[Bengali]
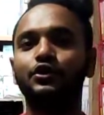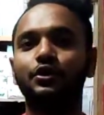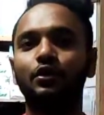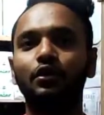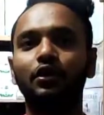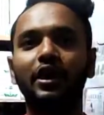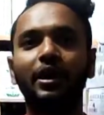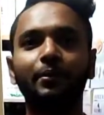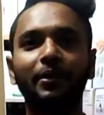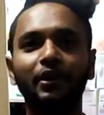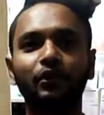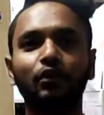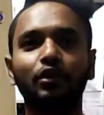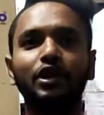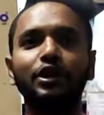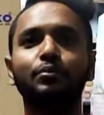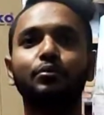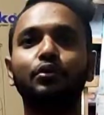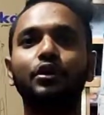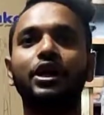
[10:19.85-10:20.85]
ষোলো নম্বর
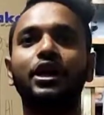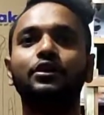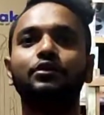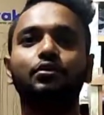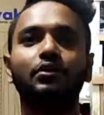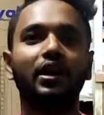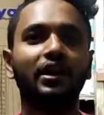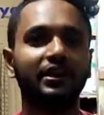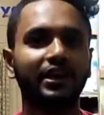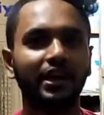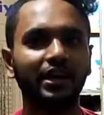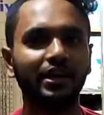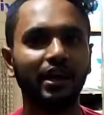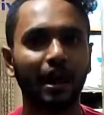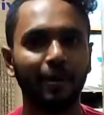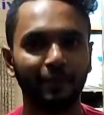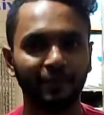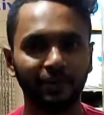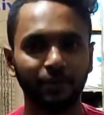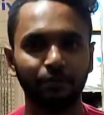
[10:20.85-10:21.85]
গলির মুখের দোকানটাই
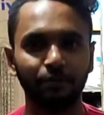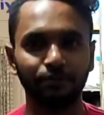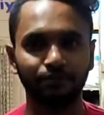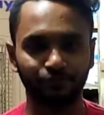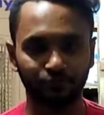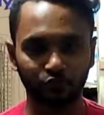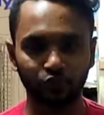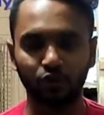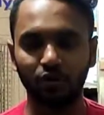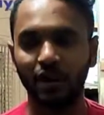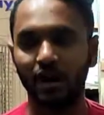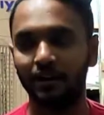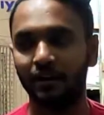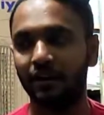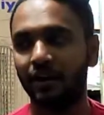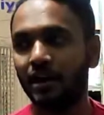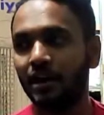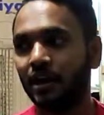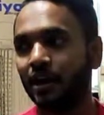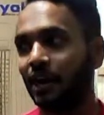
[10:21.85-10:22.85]
আমাদের দোকান
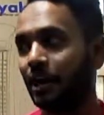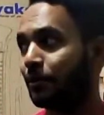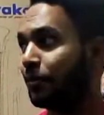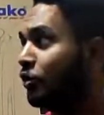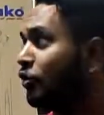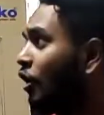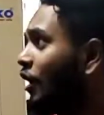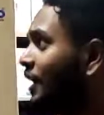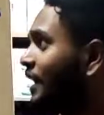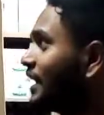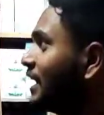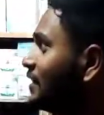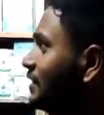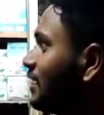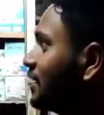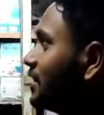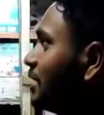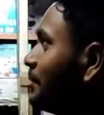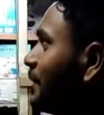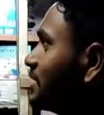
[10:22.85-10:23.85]
এবং অনেকে
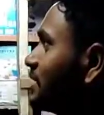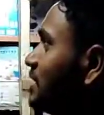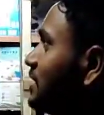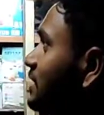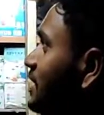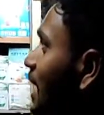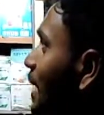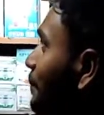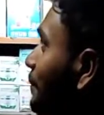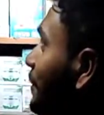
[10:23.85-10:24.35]
দেখতে পাচ্ছেন যে